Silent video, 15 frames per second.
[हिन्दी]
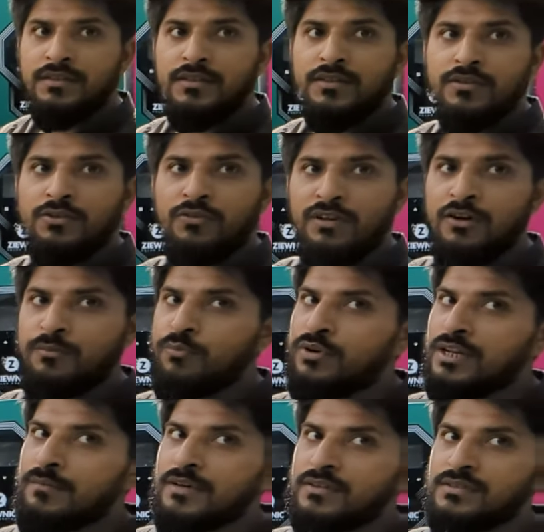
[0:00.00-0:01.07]
ठीक डबल आउटपुट
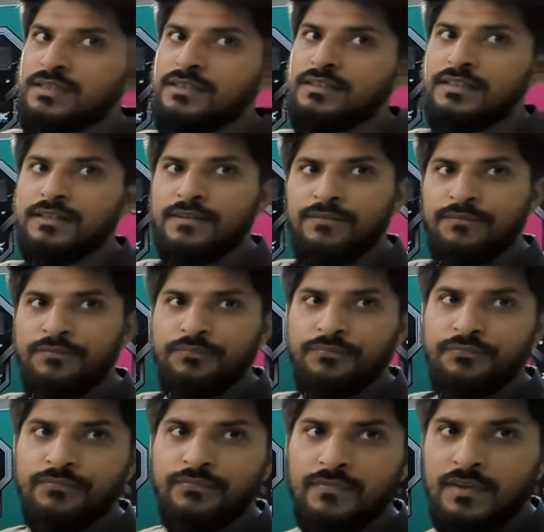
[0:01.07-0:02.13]
का मकसद ये
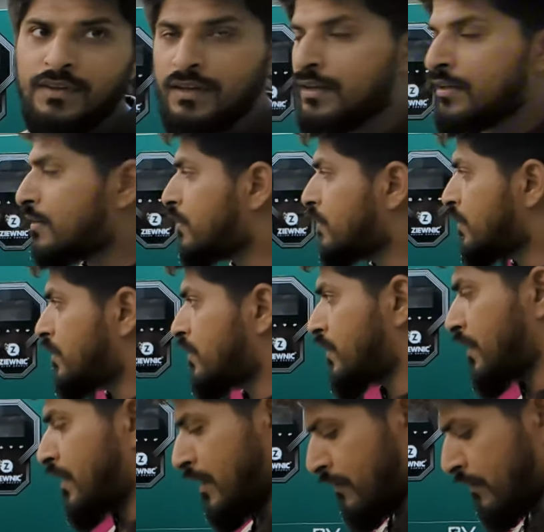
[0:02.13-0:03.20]
ठीक
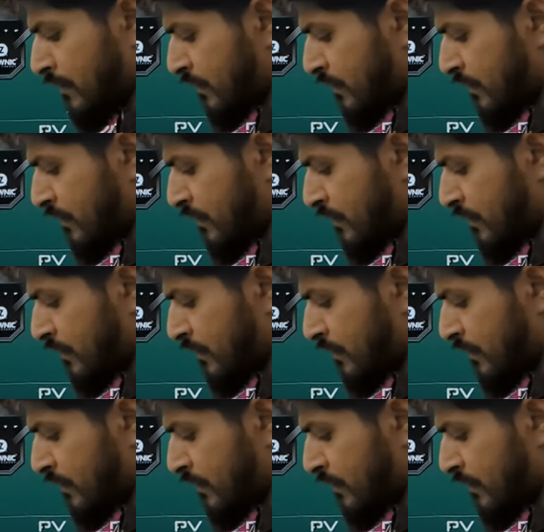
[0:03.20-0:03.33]
ये